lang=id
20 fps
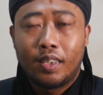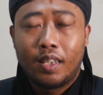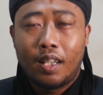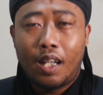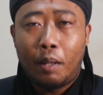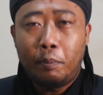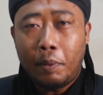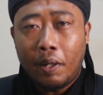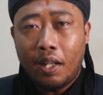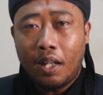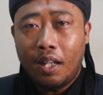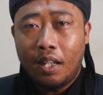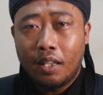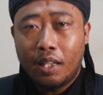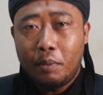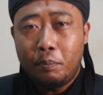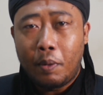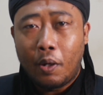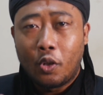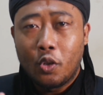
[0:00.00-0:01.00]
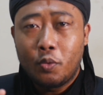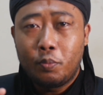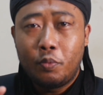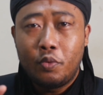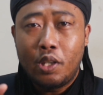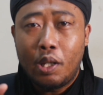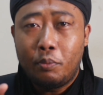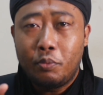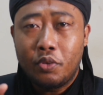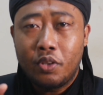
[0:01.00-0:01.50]
apakah Ki Bagus
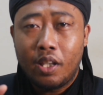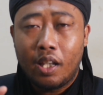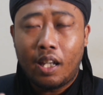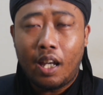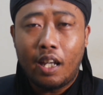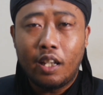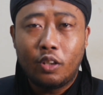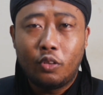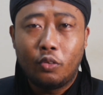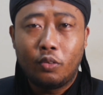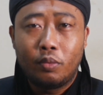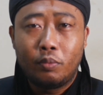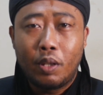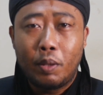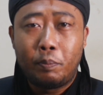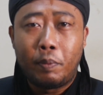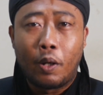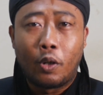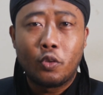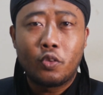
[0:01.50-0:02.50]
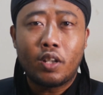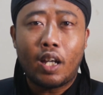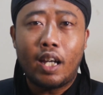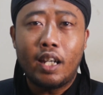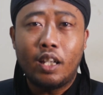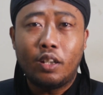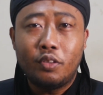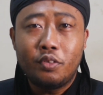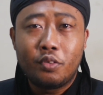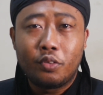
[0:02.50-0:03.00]
punya mustika itu Ki Bagus
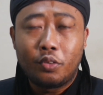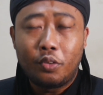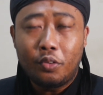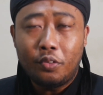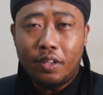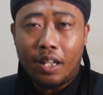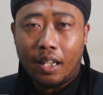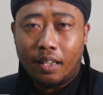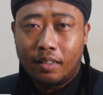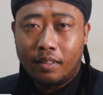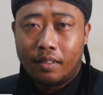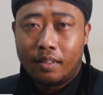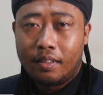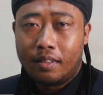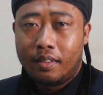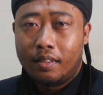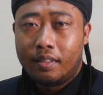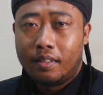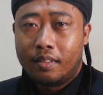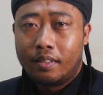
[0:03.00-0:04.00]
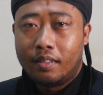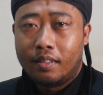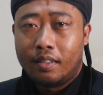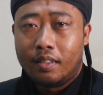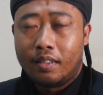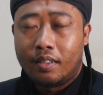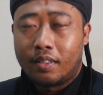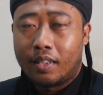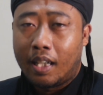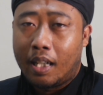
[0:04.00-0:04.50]
kaya tujuh turunan?
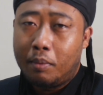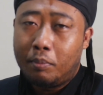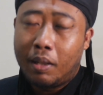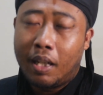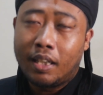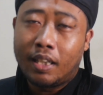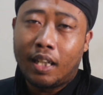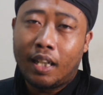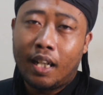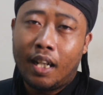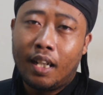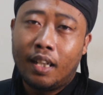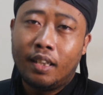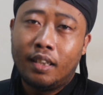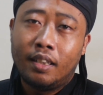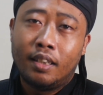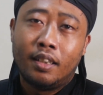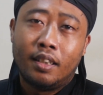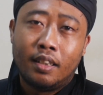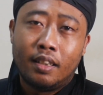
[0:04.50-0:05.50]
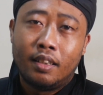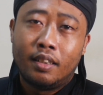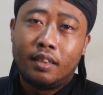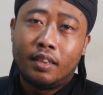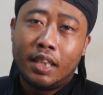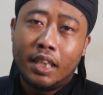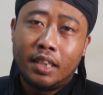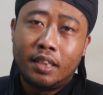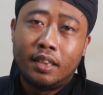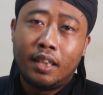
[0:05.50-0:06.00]
Saya mengatakan
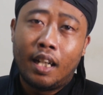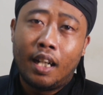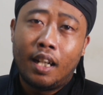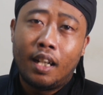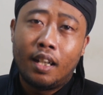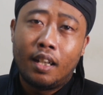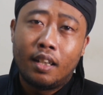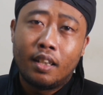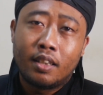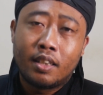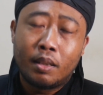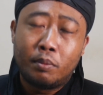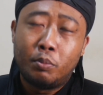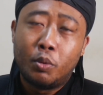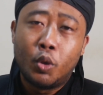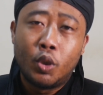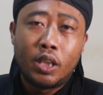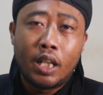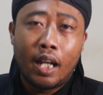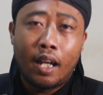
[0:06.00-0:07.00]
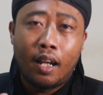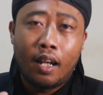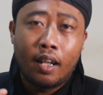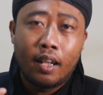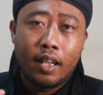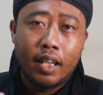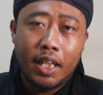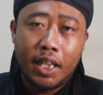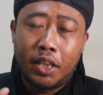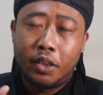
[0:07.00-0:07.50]
tidak semudah
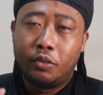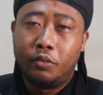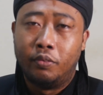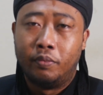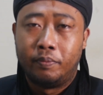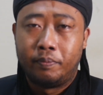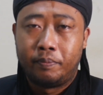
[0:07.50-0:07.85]
itu.